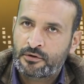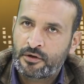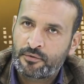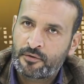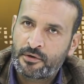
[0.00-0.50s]

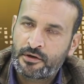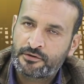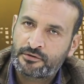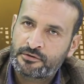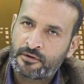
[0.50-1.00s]
सबसे पहले
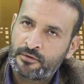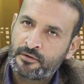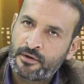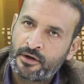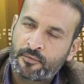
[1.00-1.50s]
शब्बीर
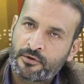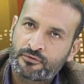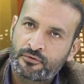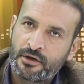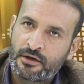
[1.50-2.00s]
भाई आपका
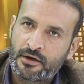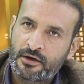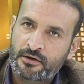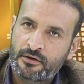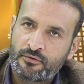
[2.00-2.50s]
शुक्रिया अदा
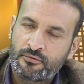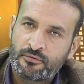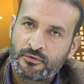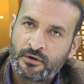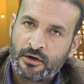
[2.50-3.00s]
करता हूँ
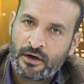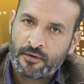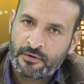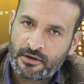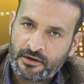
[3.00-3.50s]

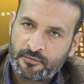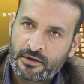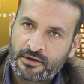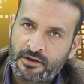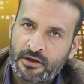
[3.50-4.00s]
आप गिलगित
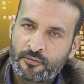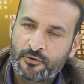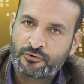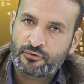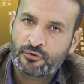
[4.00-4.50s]
बल्तिस्तान
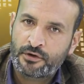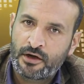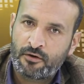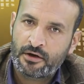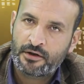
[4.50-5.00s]
में शूर के
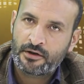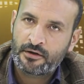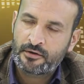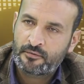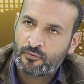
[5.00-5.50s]
हवाले
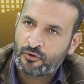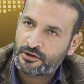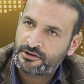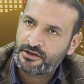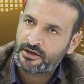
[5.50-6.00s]
से बहुत
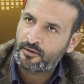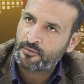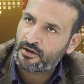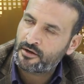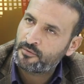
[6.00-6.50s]
अच्छे काम
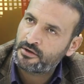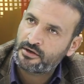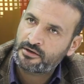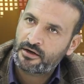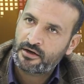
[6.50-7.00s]
कर रहे हैं
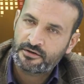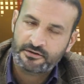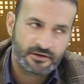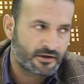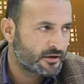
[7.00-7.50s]
मेहनत कर रहे हैं इस
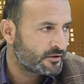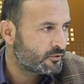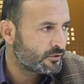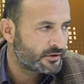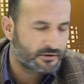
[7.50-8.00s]
चैनल का
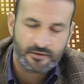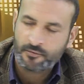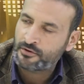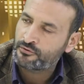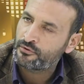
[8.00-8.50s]
और इस टीम
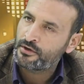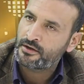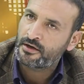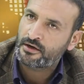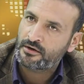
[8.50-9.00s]
का शुक्रिया
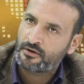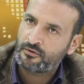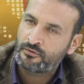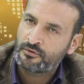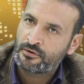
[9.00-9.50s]
अदा करता
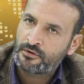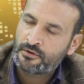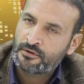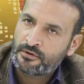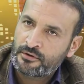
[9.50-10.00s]
हूँ
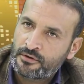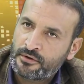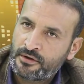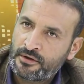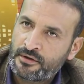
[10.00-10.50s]

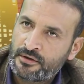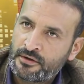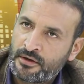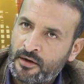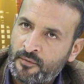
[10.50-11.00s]
कि
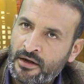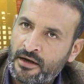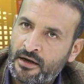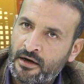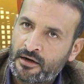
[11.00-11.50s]

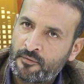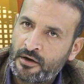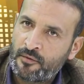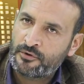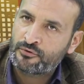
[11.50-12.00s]
हमारे इलाके में
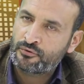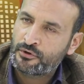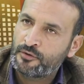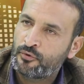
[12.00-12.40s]
हमें शूर की